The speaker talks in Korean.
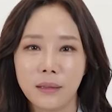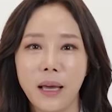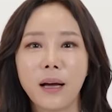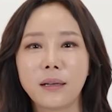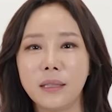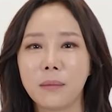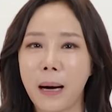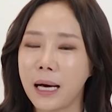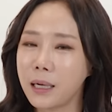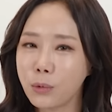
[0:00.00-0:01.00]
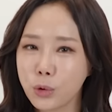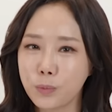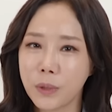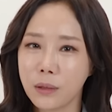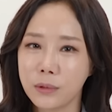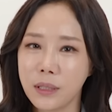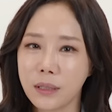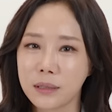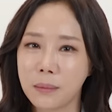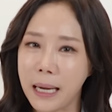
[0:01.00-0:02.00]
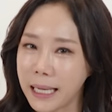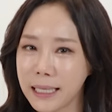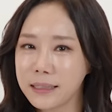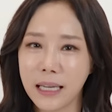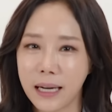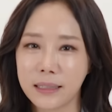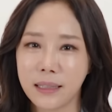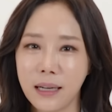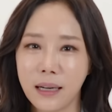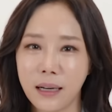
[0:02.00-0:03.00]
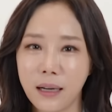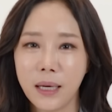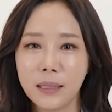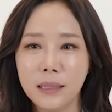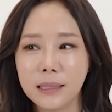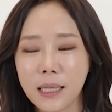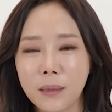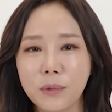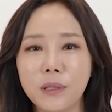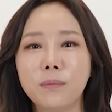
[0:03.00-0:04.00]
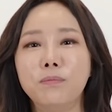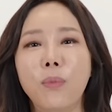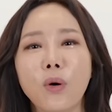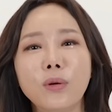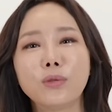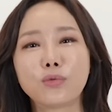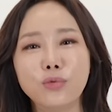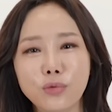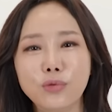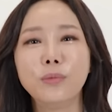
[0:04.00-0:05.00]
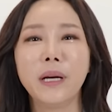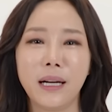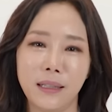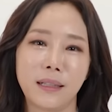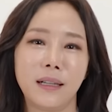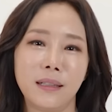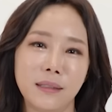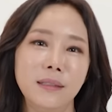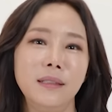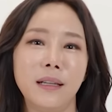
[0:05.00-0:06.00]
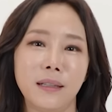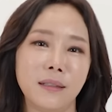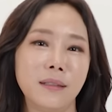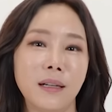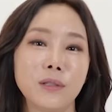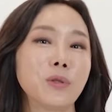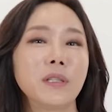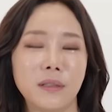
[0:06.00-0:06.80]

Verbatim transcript: 내가 그냥 말하고 싶다고 생각해서 말하는 게 아니라 이 사람들이 뭘 궁금해 할까를 얘기를 하셔야